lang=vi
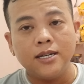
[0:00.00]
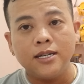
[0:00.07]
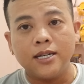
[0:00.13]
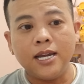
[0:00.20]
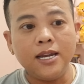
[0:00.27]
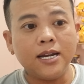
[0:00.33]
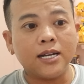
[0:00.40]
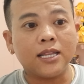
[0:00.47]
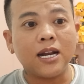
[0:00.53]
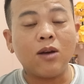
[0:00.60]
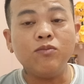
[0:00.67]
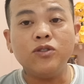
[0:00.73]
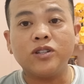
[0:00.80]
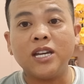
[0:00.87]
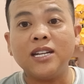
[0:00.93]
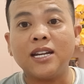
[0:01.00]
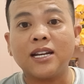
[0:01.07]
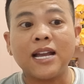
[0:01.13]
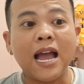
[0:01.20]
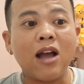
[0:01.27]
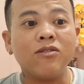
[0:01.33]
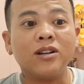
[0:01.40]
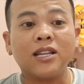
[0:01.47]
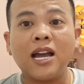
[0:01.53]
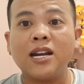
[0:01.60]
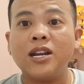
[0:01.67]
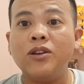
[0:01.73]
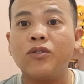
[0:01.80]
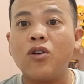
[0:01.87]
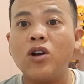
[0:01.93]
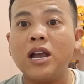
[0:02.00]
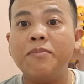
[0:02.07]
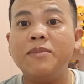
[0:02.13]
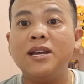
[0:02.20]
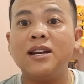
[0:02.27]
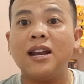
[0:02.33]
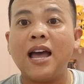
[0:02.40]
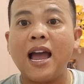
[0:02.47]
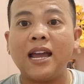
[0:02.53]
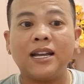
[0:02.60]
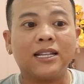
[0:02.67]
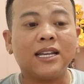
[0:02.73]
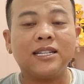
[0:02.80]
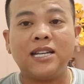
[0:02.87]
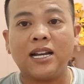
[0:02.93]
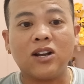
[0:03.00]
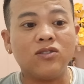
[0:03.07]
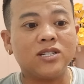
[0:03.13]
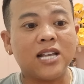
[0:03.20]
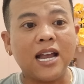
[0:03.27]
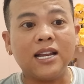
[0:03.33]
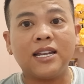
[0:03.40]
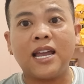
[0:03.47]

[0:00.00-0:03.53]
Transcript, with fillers: khi người ta đóng vô chế thạch cao người ta đều có cái biên lai like, người ta sẽ có xác